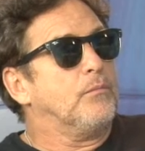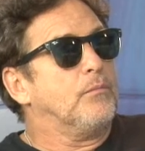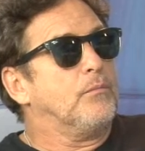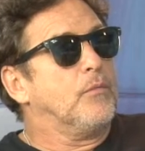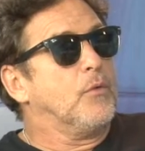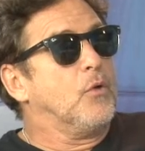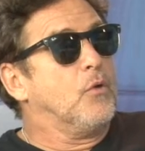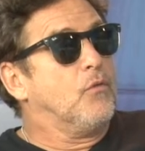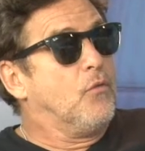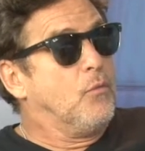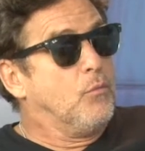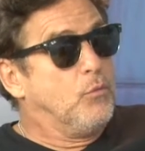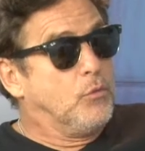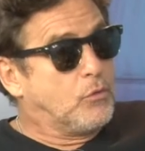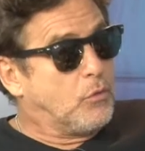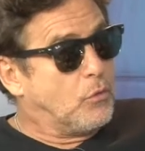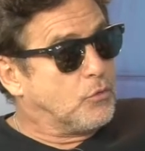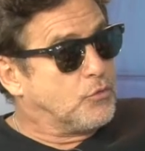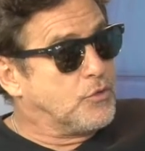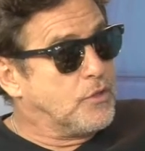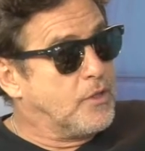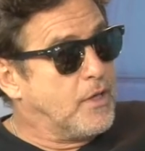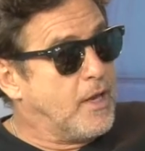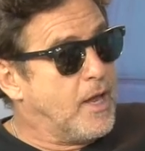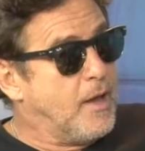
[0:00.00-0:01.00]
Eu vou muito ao
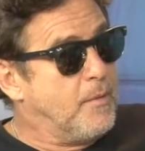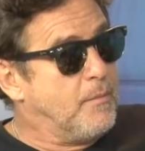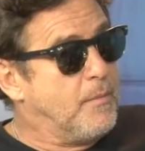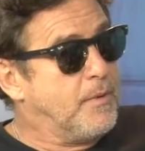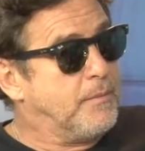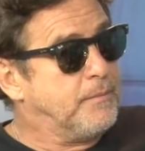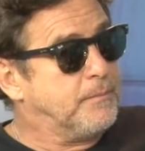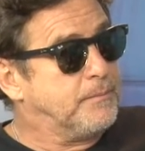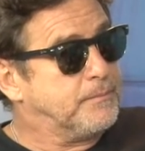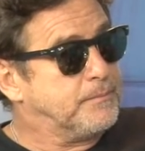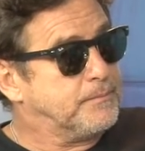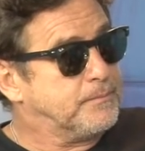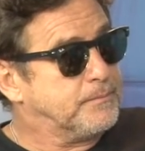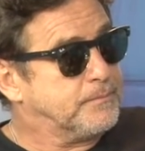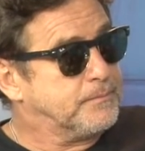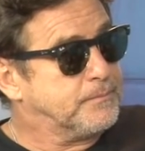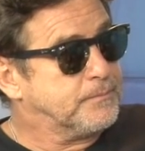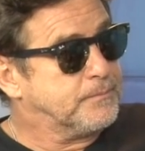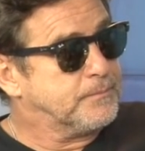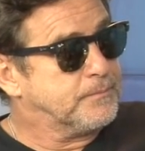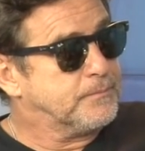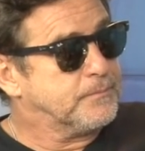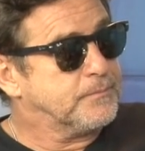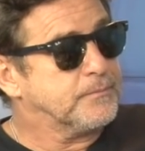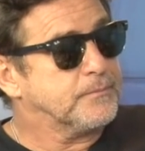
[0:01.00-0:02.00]
cinema,
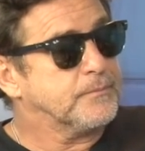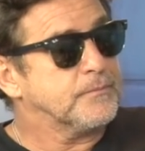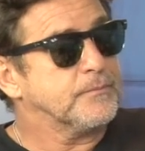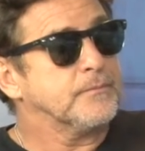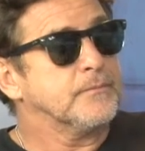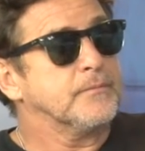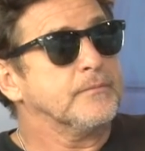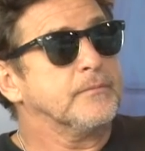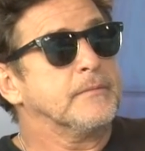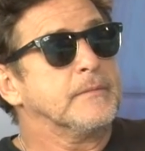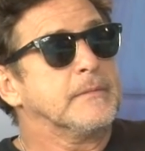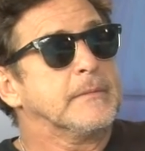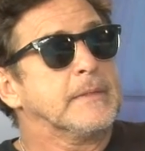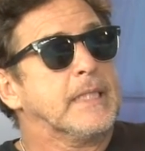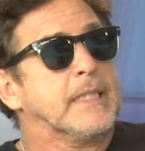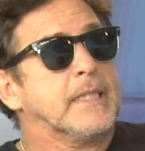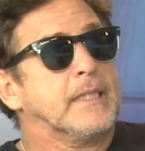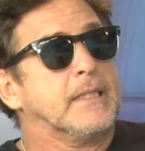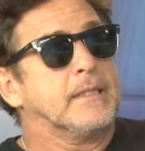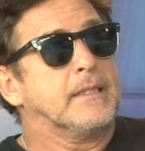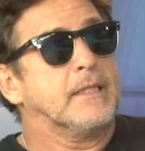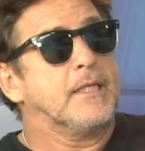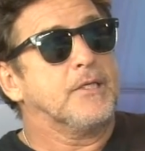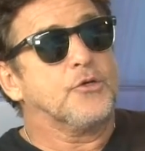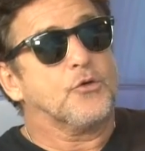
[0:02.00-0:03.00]
uhum.
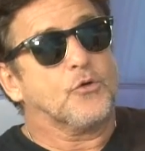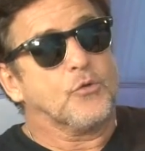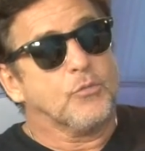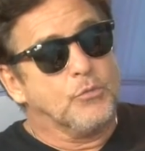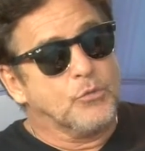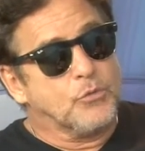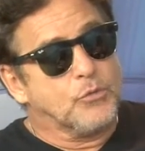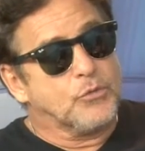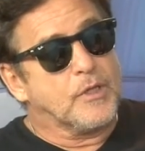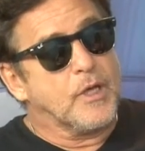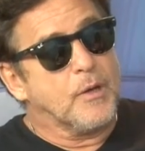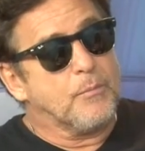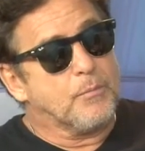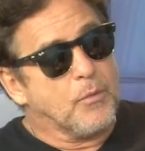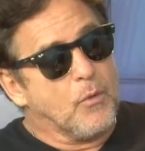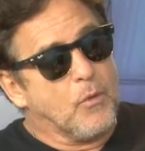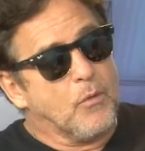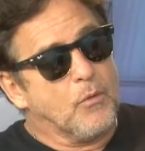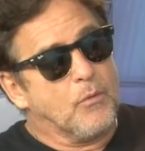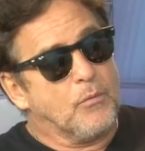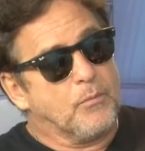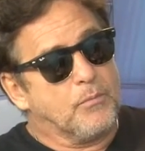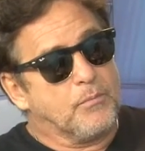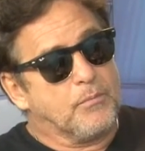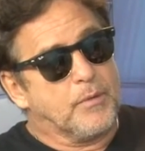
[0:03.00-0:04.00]
dedico muito
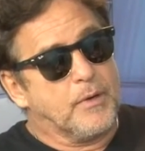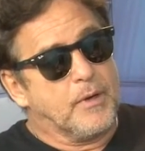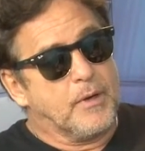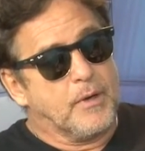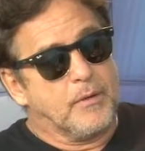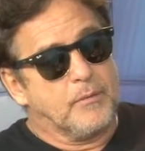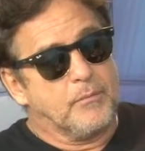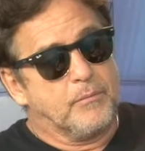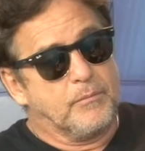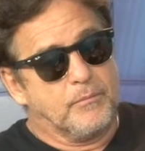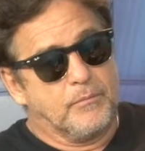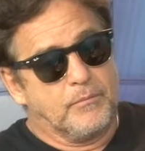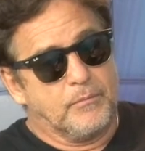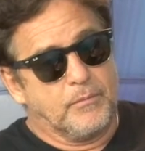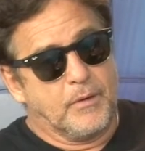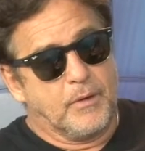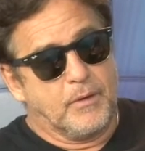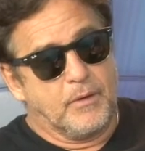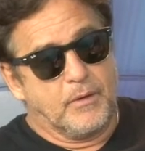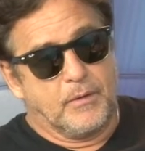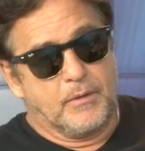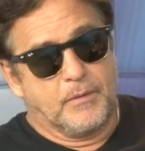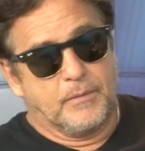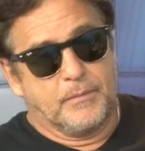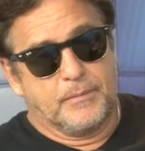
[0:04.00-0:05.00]
tempo
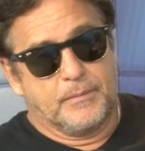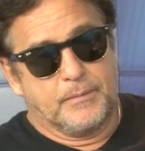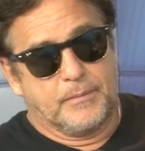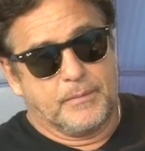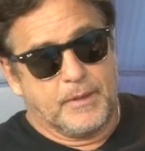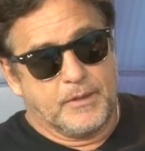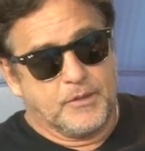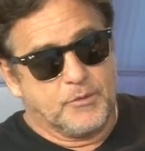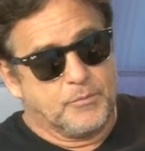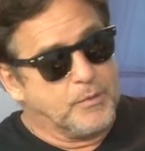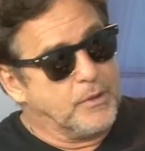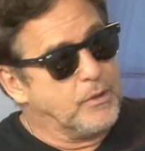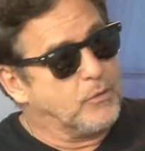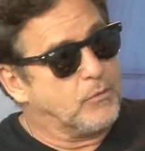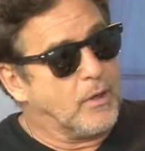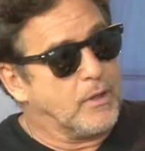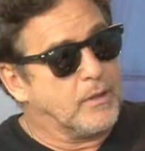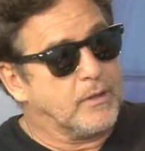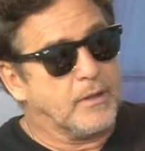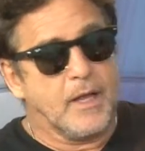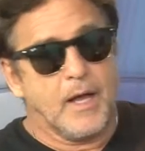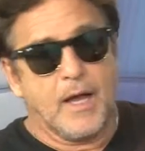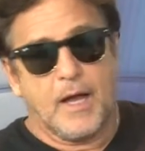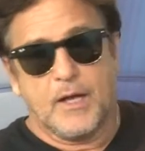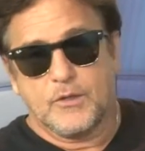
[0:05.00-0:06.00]
à é,
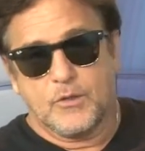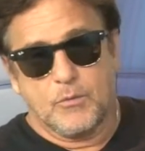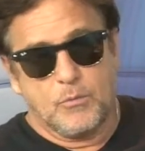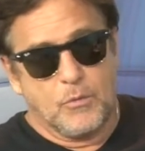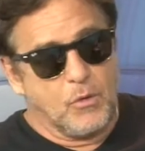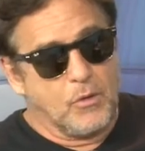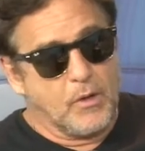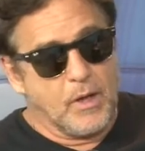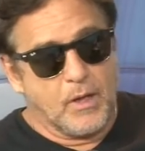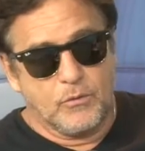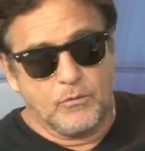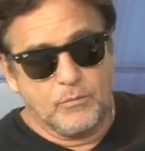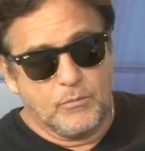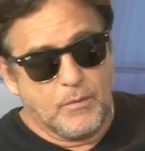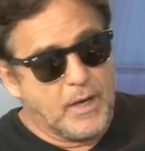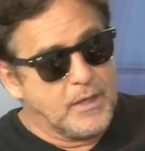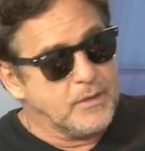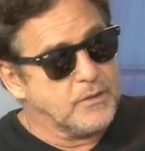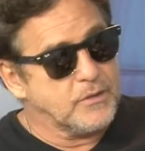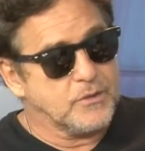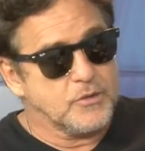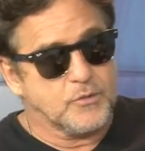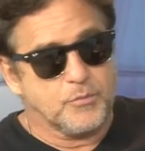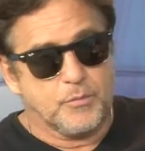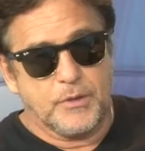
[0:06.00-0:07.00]
espiritualidade, ao meu lado
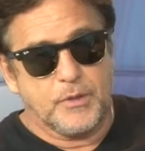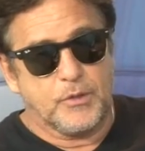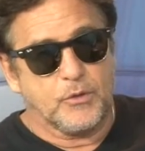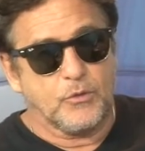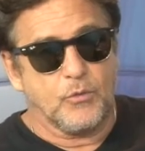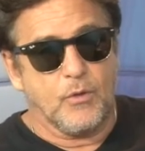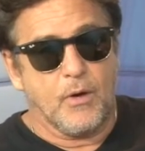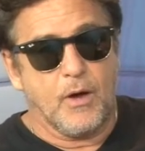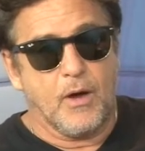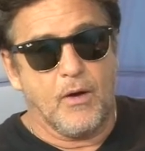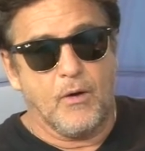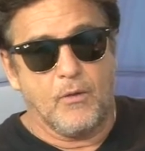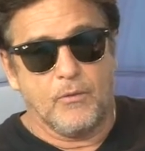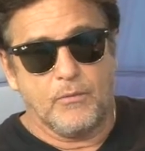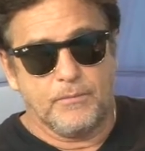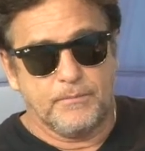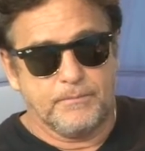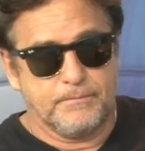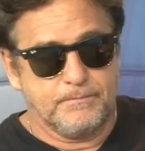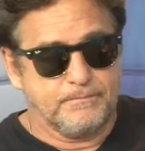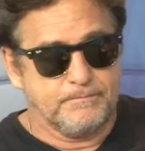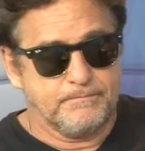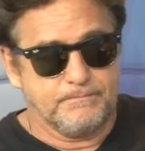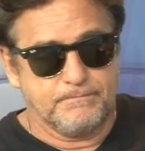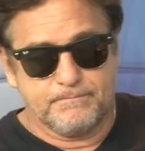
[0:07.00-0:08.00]
mais espiritual,
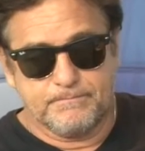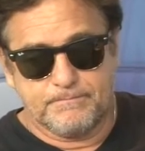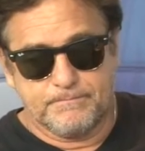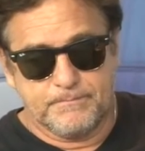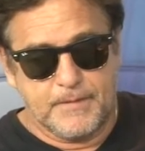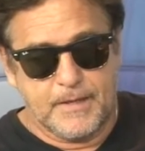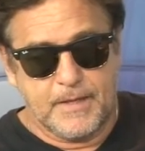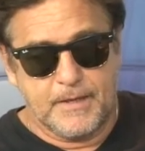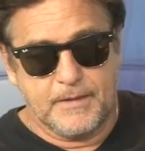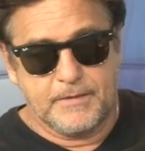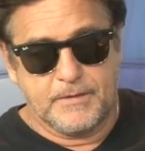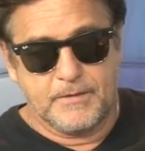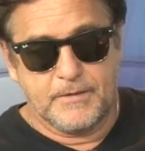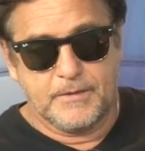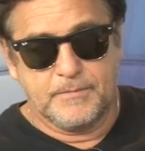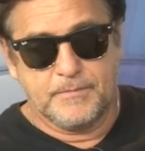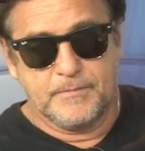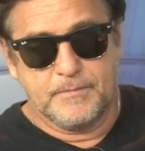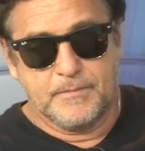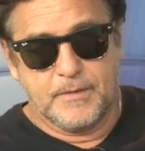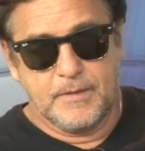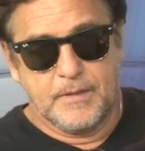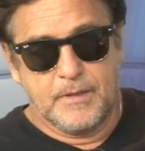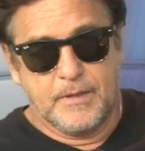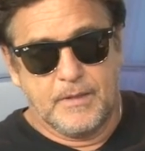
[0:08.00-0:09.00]
né? De
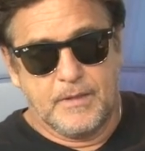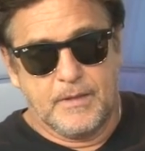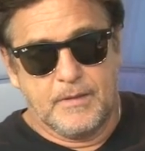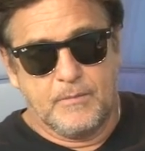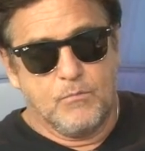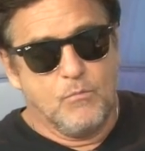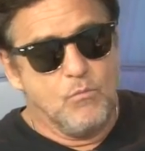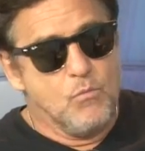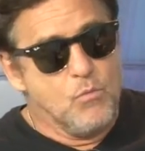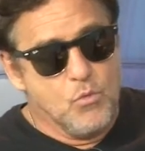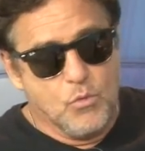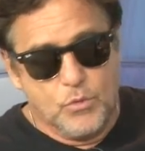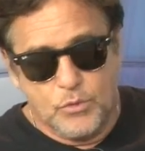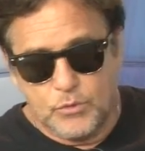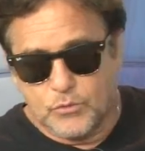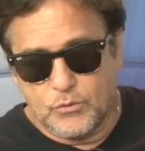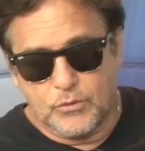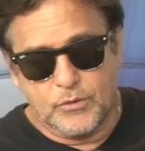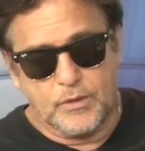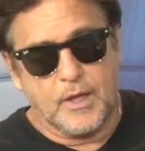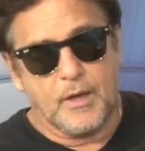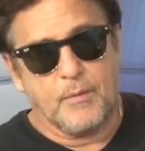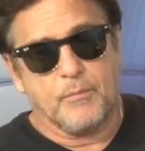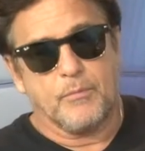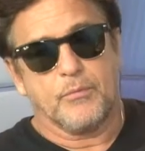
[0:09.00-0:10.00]
muito
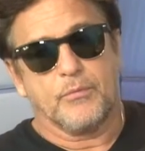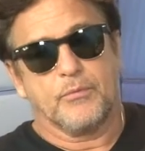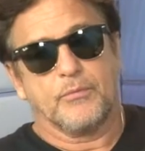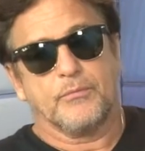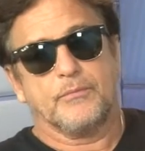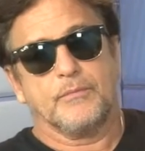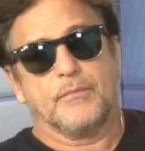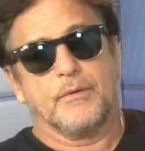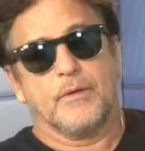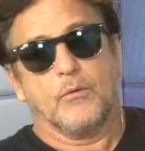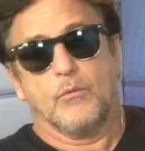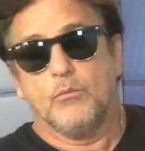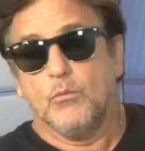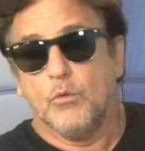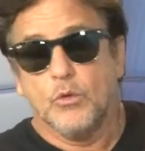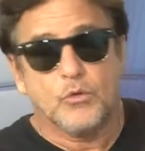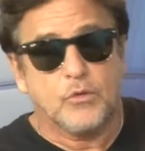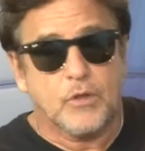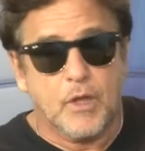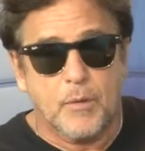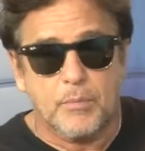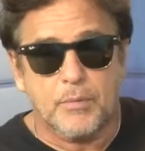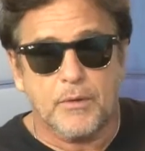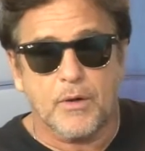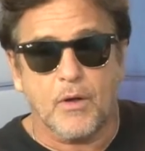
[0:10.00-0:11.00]
tempo. Muito
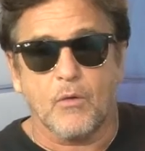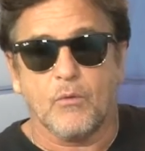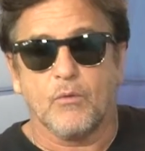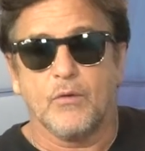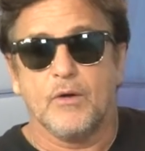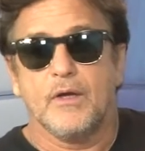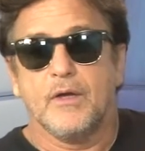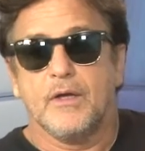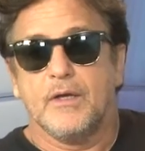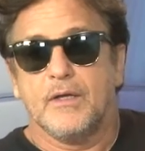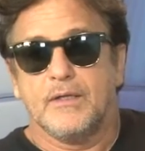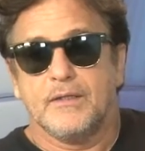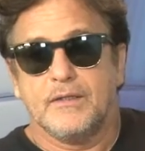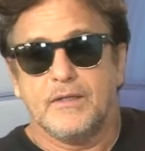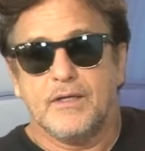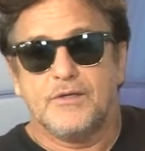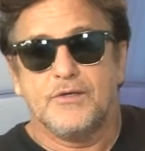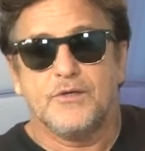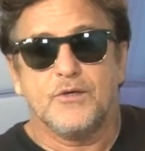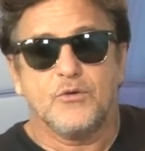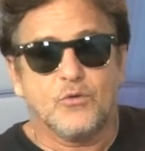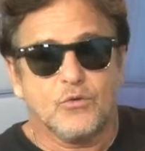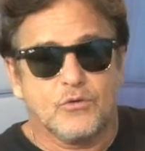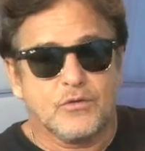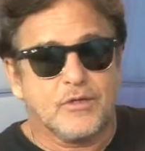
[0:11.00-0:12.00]
tempo não
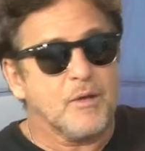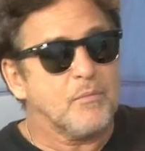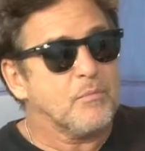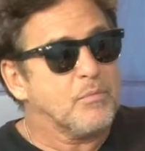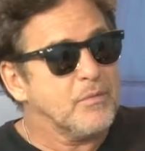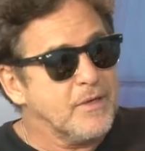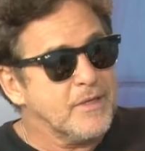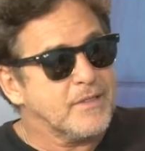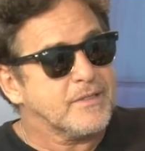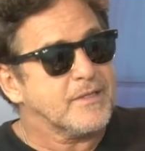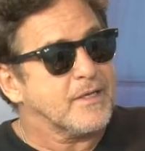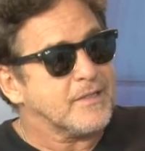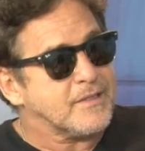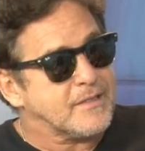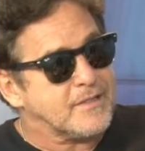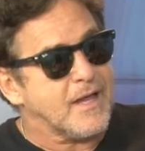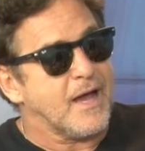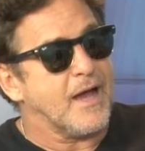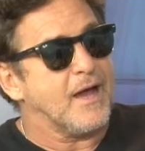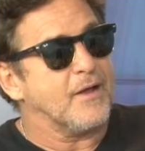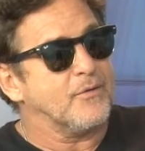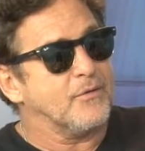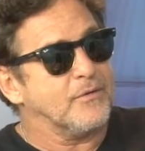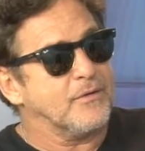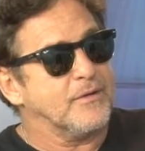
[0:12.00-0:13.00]
dedico o tempo
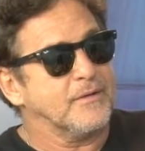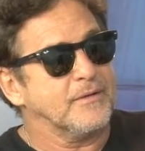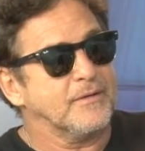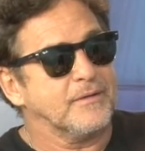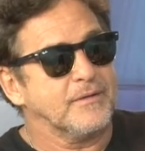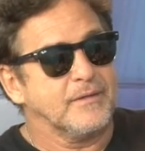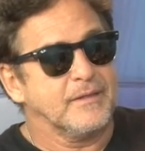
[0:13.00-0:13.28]
necessário, né?